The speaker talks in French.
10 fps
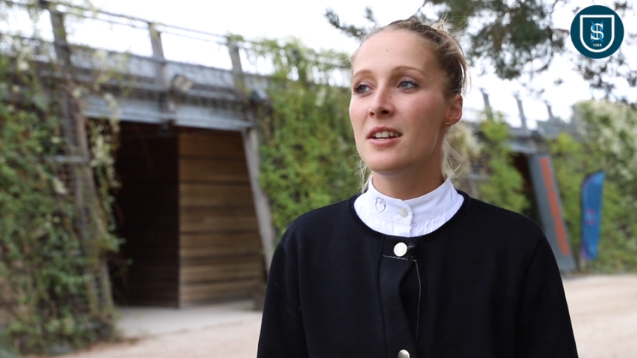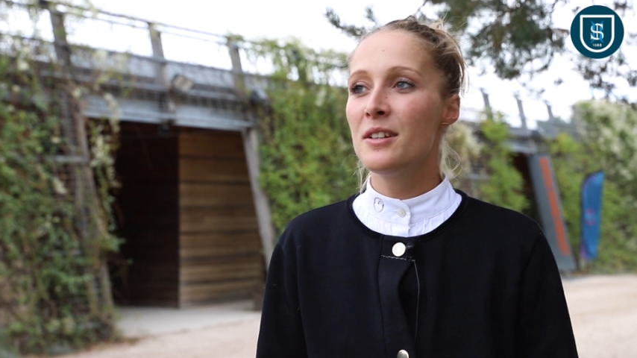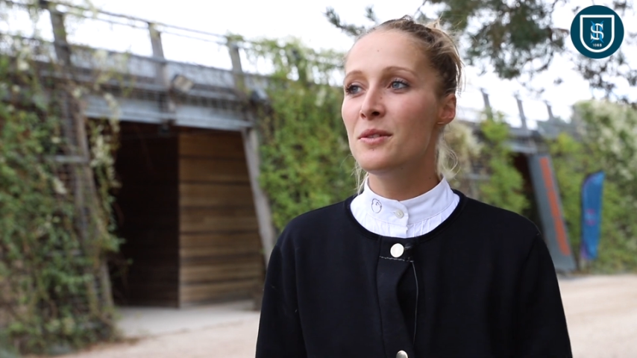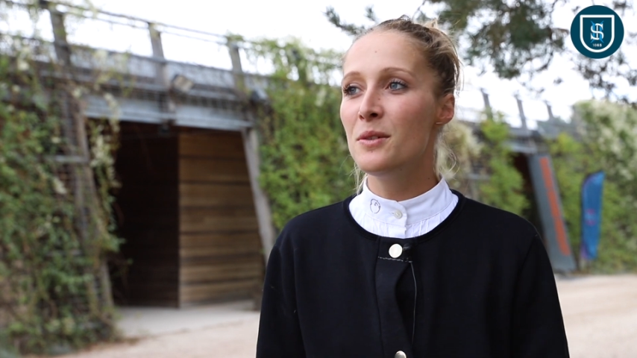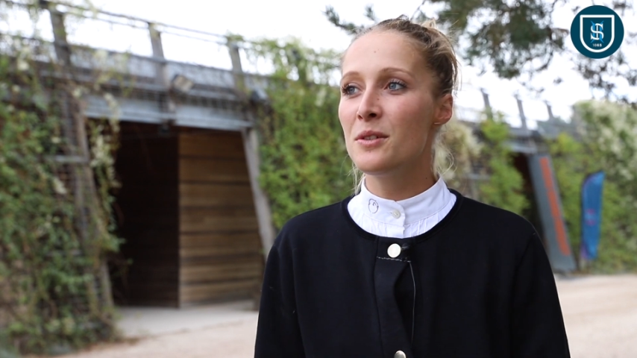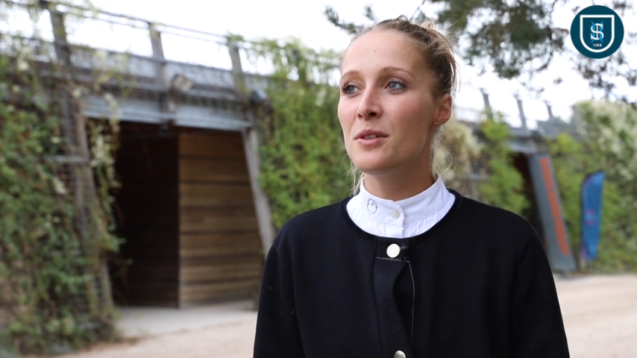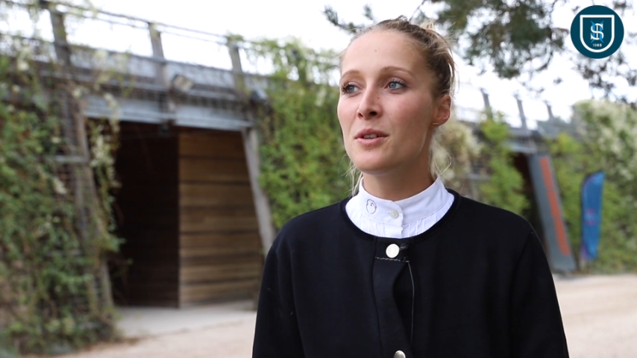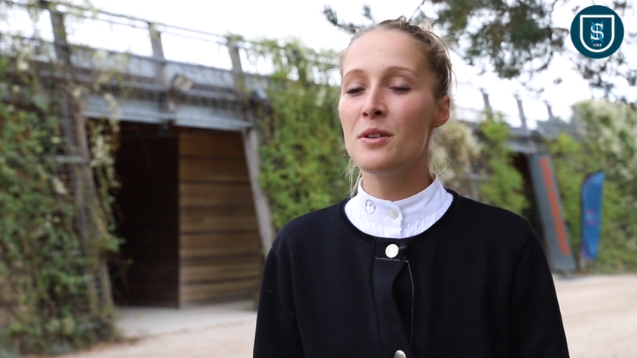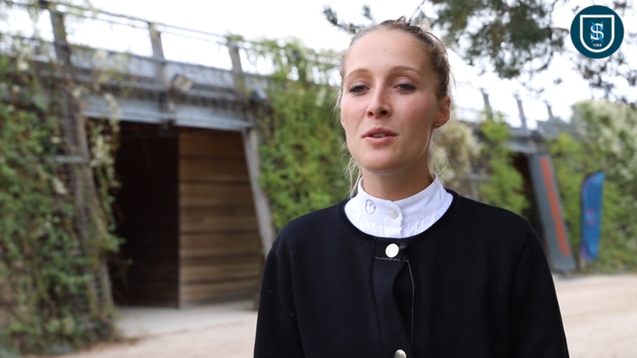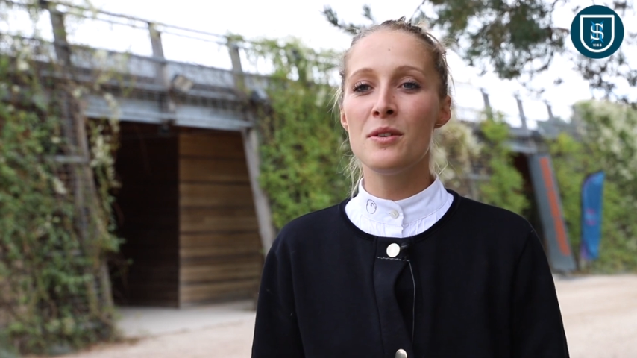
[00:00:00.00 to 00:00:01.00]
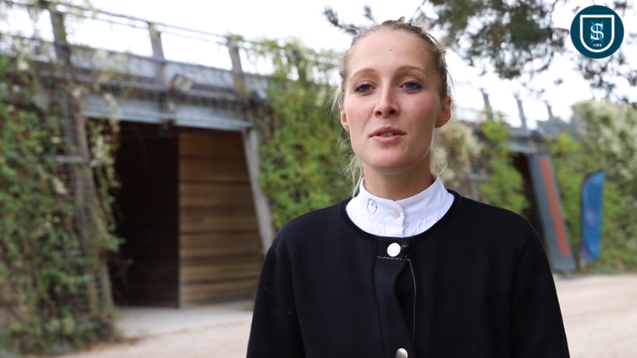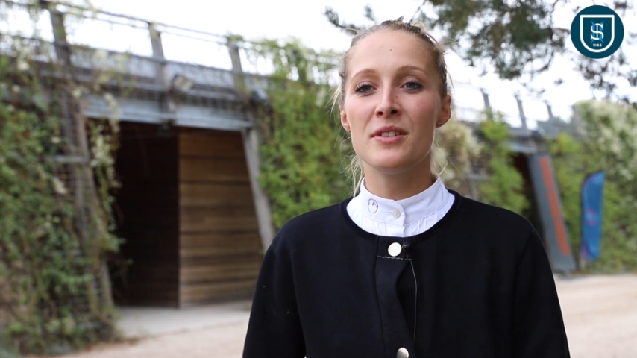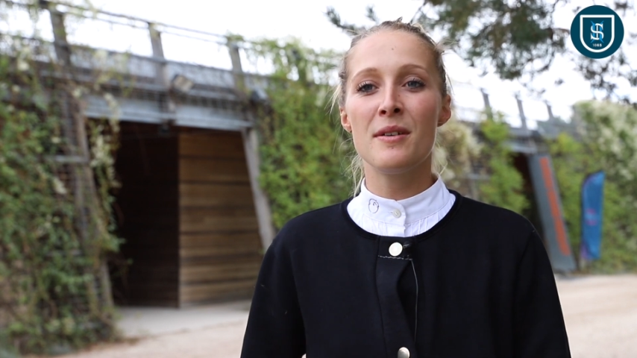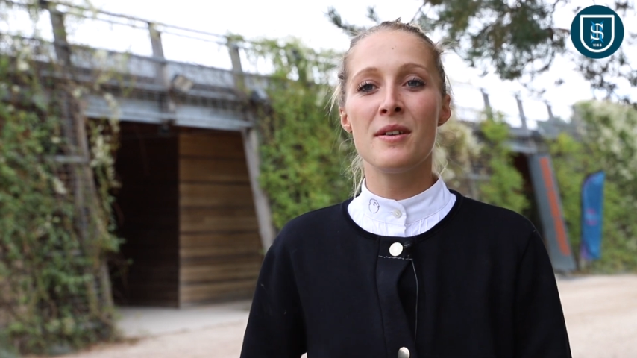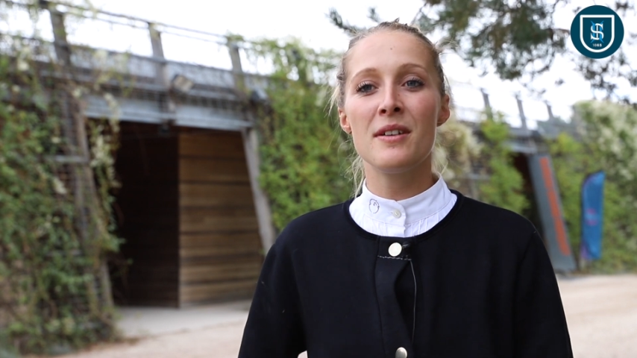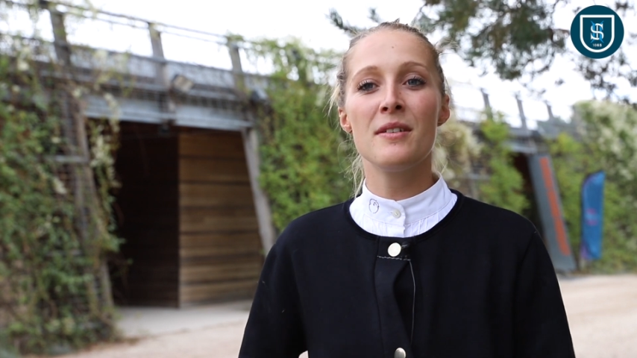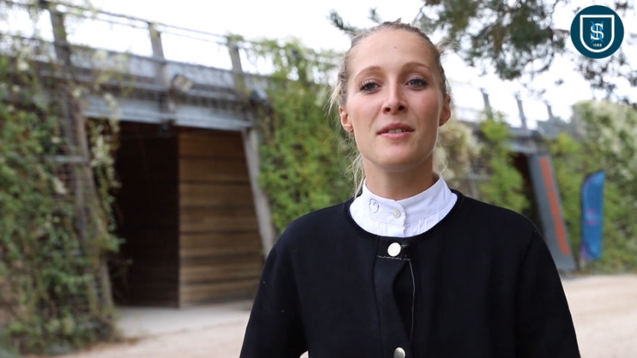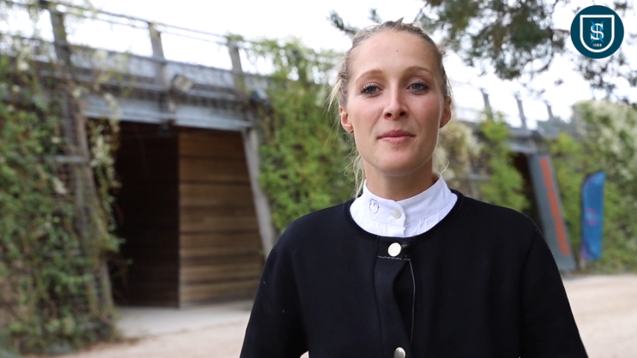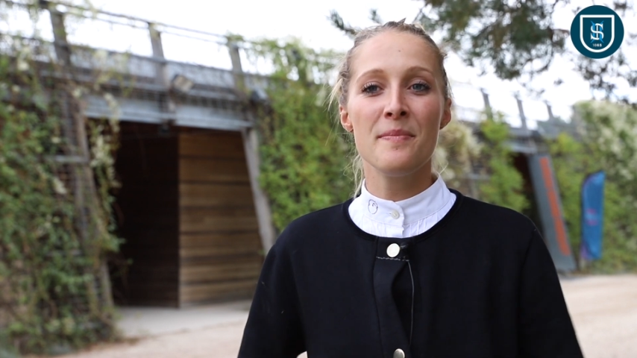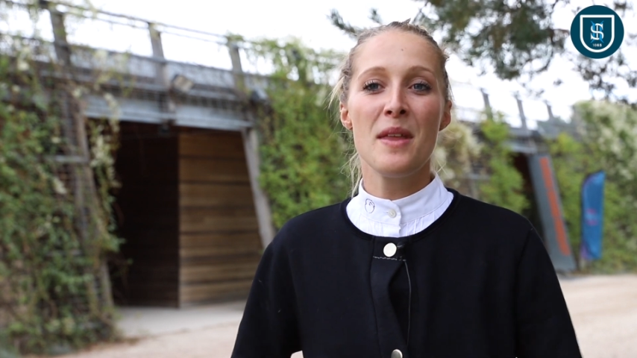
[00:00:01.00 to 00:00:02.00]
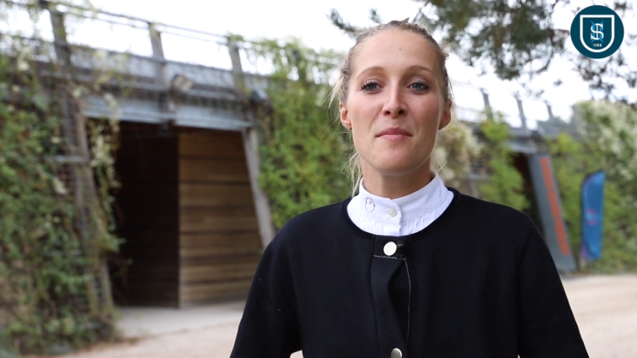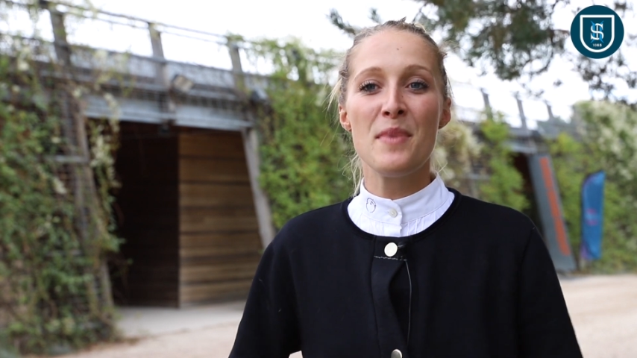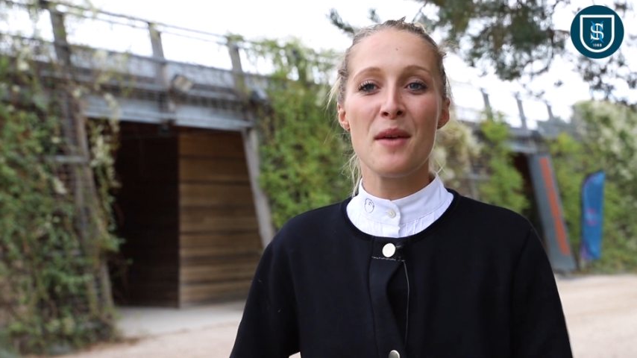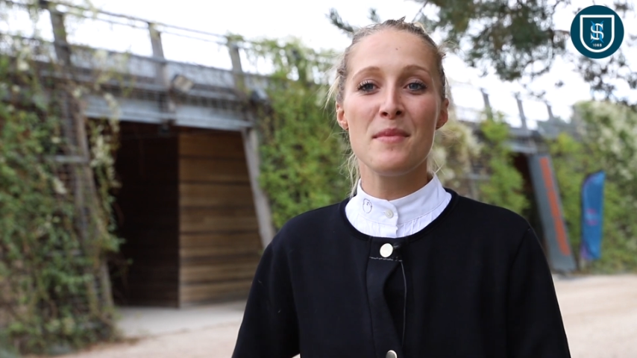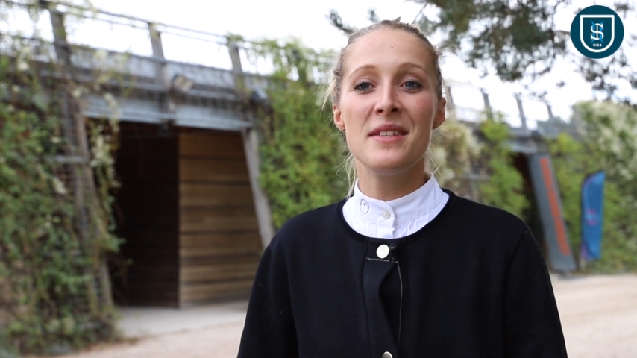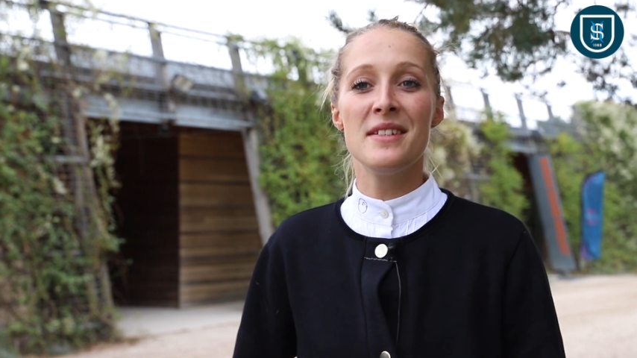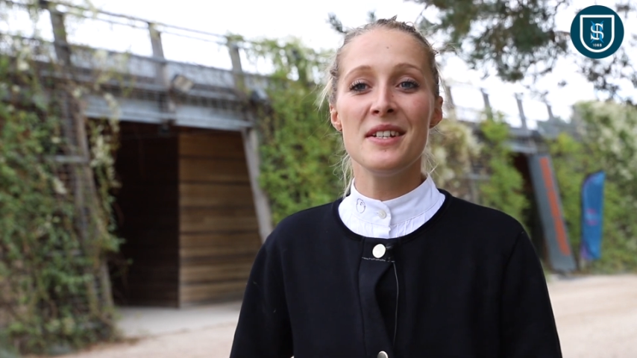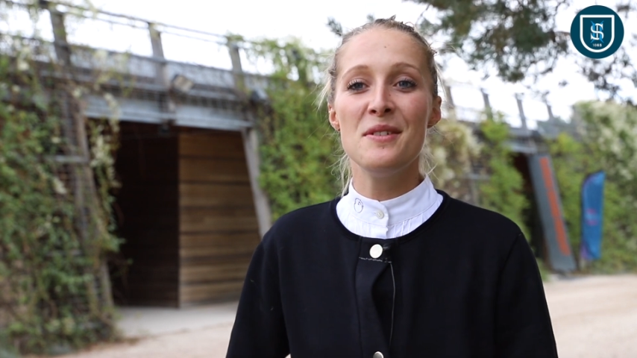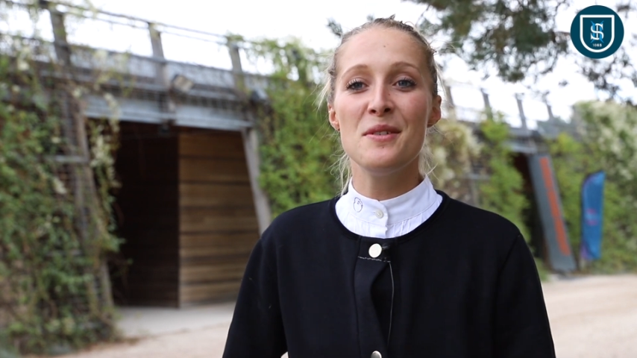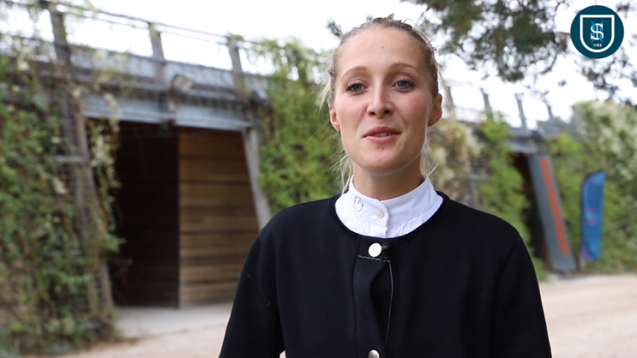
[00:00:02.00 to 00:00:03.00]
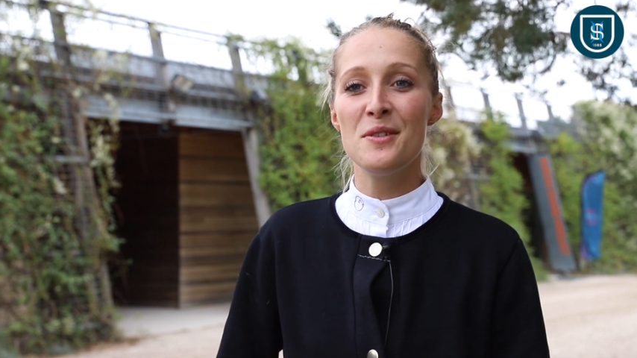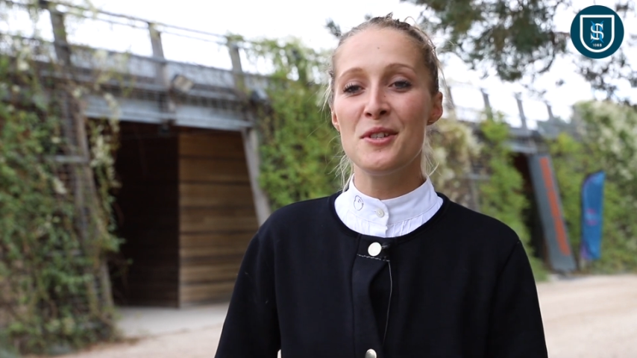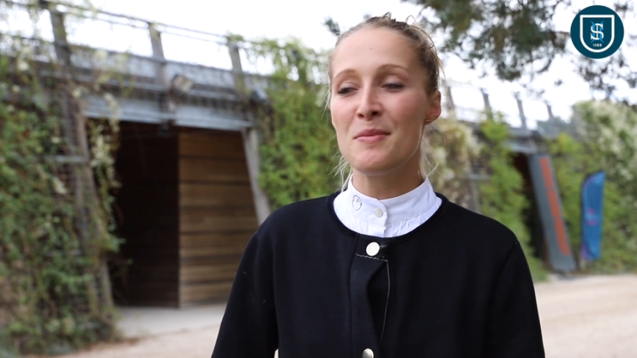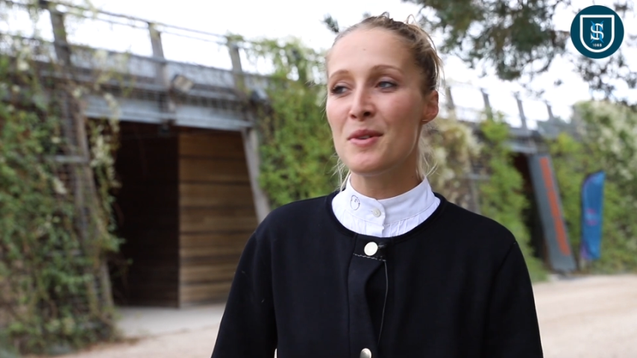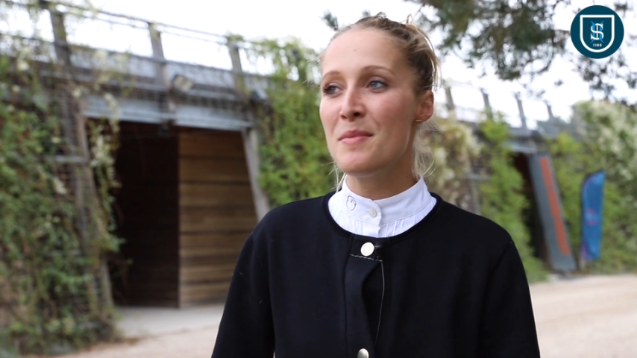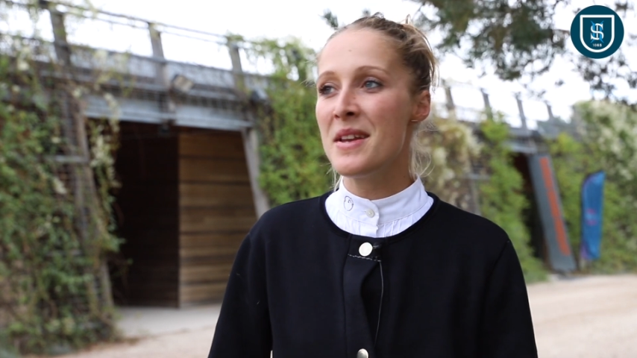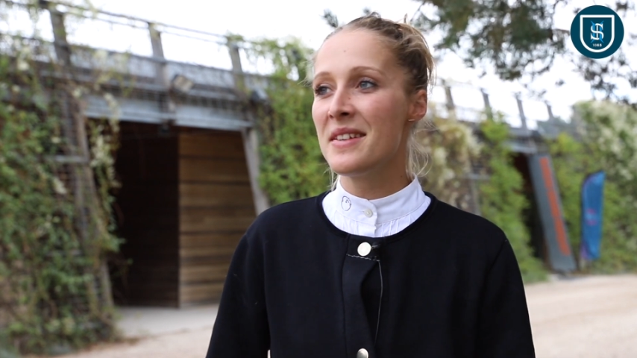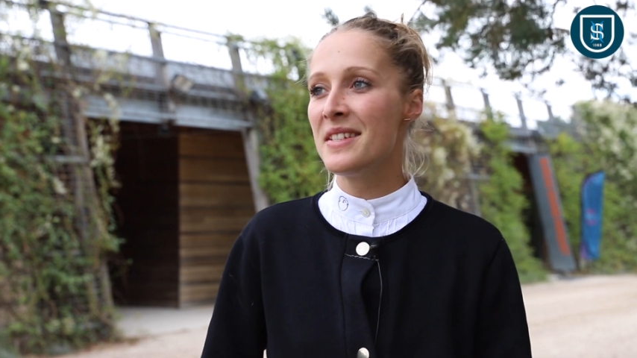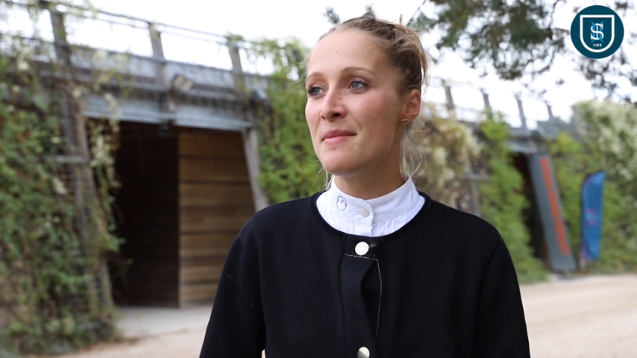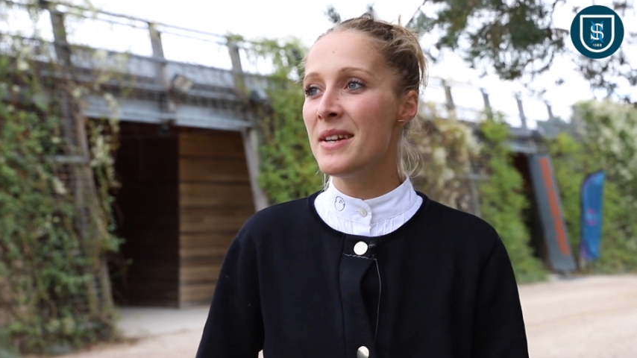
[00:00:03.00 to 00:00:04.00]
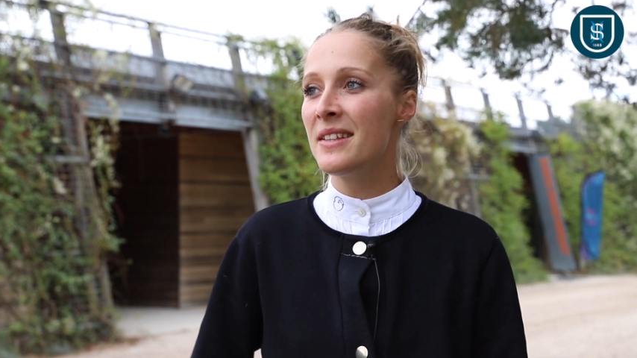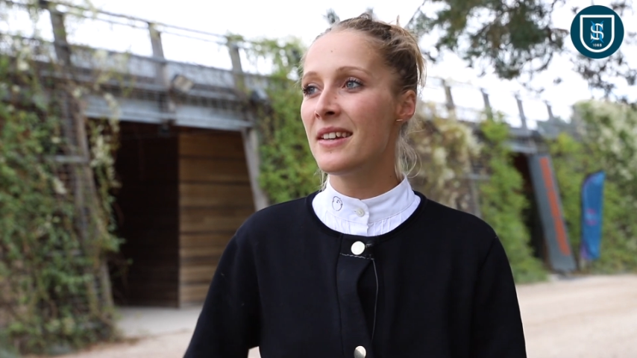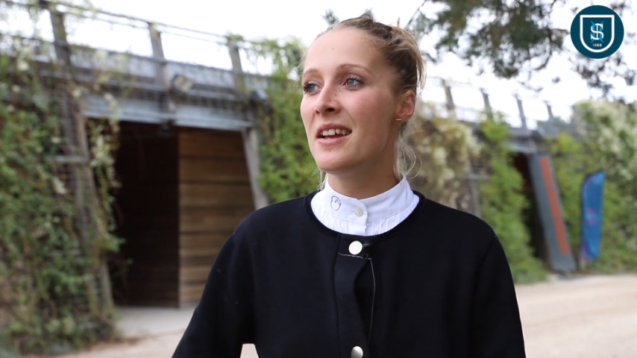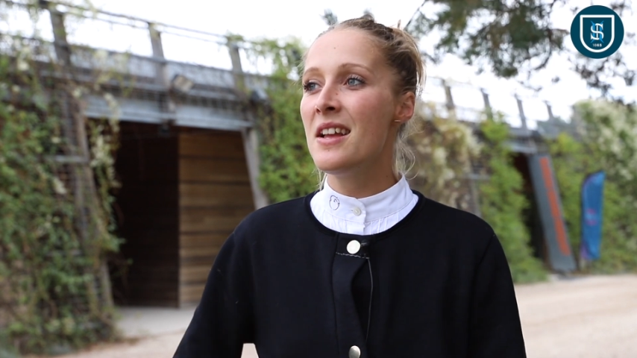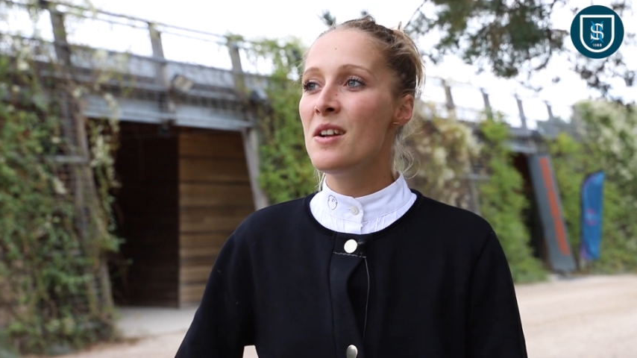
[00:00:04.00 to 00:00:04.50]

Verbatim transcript: Donc euh, ça permettait de justement bien s'y mettre.